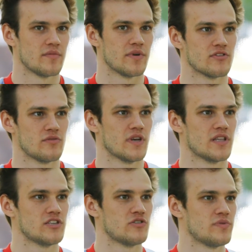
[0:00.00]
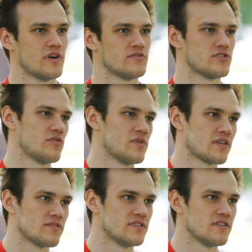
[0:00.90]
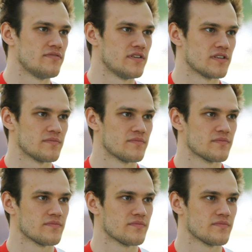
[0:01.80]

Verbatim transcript: Потом я начал плавать 100 метров дельфином.